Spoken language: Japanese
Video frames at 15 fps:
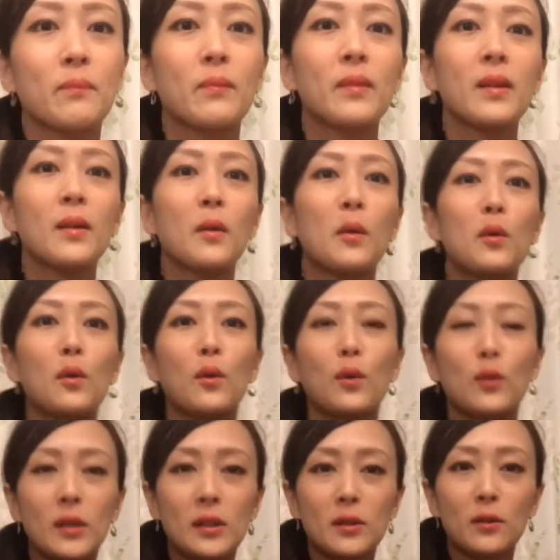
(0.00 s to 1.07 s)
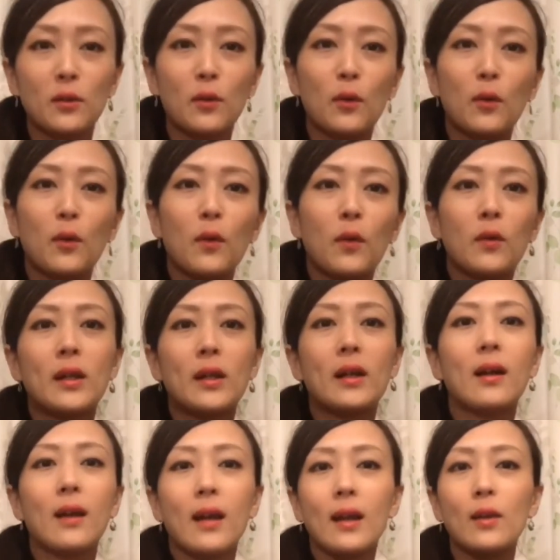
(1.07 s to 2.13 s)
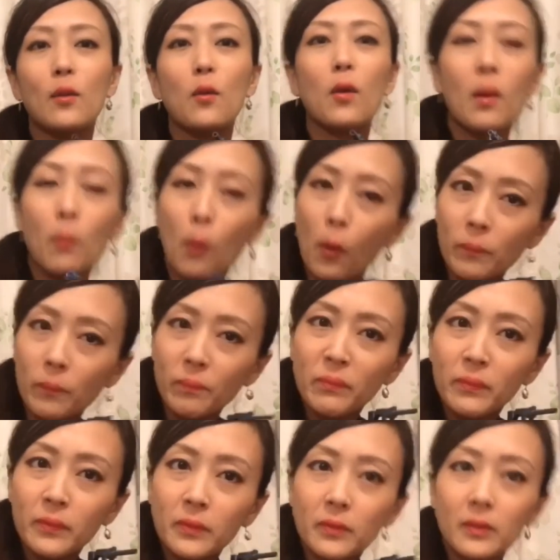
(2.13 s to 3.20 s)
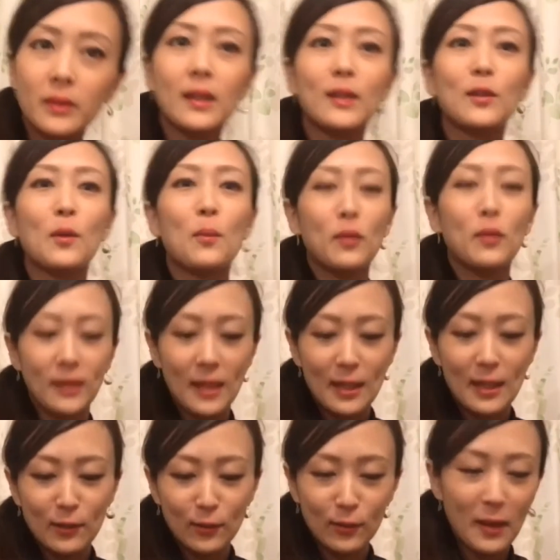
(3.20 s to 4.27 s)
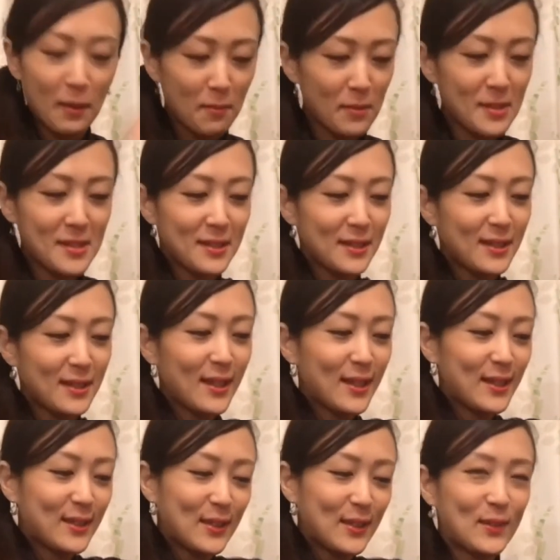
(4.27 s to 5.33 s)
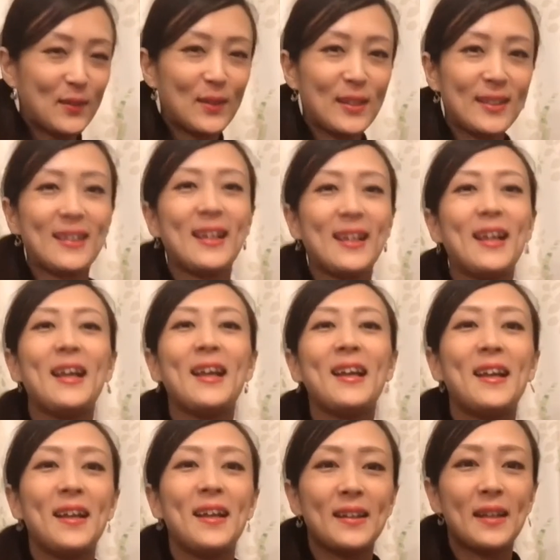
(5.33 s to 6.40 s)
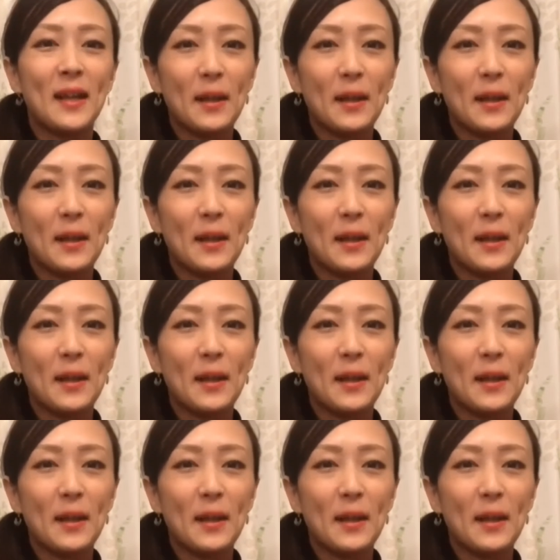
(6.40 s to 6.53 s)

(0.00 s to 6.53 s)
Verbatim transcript: この子と一緒のお出かけ動画も撮りたいと思っているので道の人が見てた